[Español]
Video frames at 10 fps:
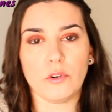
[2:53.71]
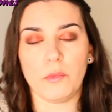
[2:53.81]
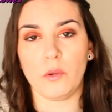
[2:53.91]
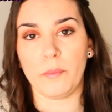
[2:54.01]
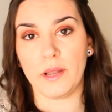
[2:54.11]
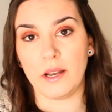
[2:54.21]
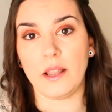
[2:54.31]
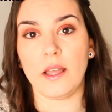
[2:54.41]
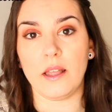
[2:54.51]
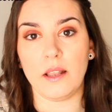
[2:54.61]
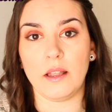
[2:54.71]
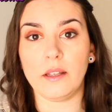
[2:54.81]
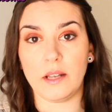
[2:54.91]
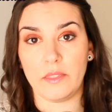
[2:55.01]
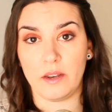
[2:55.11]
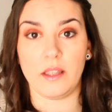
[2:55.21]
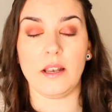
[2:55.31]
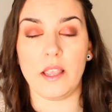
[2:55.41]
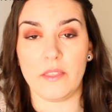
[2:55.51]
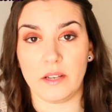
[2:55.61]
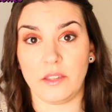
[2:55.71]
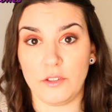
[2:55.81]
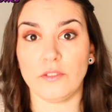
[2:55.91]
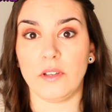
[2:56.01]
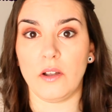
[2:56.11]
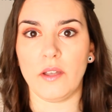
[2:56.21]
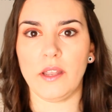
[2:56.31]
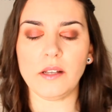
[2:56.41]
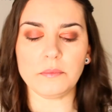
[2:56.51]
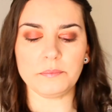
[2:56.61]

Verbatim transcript: por lo menos para la, hidratación de la ojera.